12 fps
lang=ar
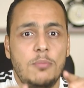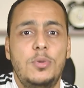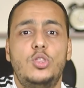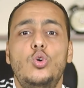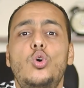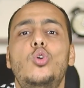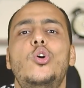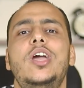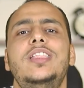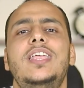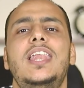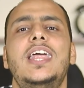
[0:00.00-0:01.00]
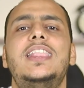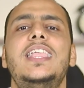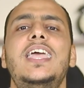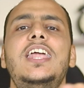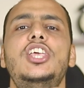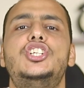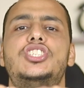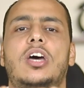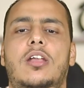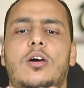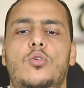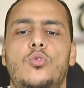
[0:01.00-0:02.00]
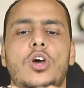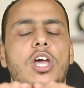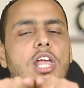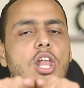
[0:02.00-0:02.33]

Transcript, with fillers: بتقولوا ان الاتنين اشتركوا